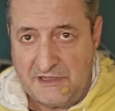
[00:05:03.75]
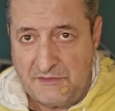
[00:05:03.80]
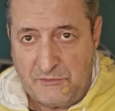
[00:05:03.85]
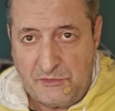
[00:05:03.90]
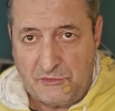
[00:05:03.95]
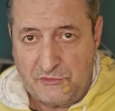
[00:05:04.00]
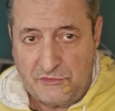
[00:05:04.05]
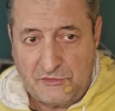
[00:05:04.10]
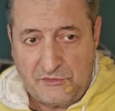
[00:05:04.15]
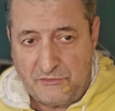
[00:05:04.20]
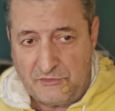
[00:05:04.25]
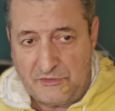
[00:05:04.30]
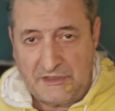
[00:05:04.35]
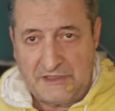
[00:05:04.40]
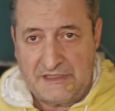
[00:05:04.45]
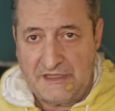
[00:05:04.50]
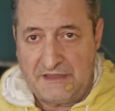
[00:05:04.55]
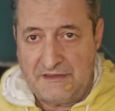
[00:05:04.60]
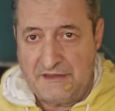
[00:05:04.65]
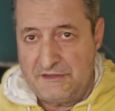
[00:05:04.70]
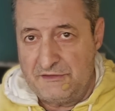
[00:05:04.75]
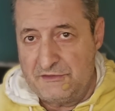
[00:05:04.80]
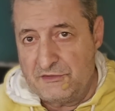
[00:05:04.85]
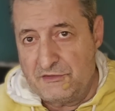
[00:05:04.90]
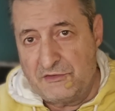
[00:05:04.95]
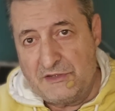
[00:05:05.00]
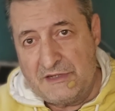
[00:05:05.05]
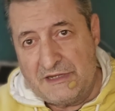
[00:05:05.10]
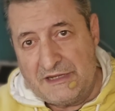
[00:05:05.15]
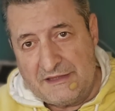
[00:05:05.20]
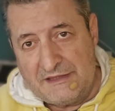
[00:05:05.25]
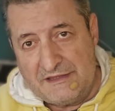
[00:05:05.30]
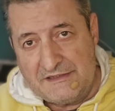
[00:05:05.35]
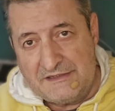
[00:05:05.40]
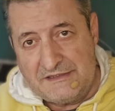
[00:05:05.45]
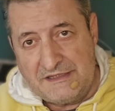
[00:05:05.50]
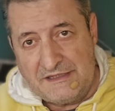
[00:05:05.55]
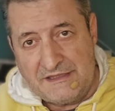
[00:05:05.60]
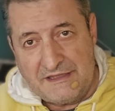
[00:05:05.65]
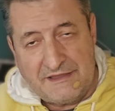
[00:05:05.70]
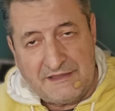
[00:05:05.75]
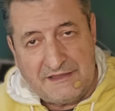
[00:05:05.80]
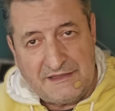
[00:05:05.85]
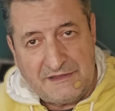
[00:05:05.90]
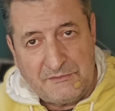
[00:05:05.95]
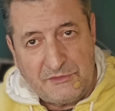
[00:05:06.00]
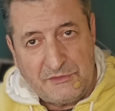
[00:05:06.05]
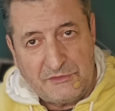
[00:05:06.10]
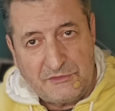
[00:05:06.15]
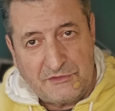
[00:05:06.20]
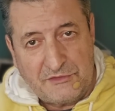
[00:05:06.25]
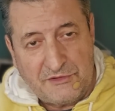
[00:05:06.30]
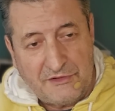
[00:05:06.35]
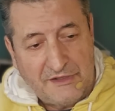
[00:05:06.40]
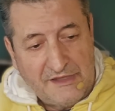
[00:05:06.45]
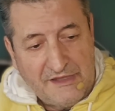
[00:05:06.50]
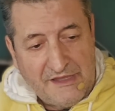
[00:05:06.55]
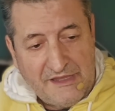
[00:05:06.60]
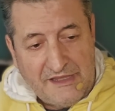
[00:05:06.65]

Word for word: demiurgo porque está dentro de la densidad del demiurgo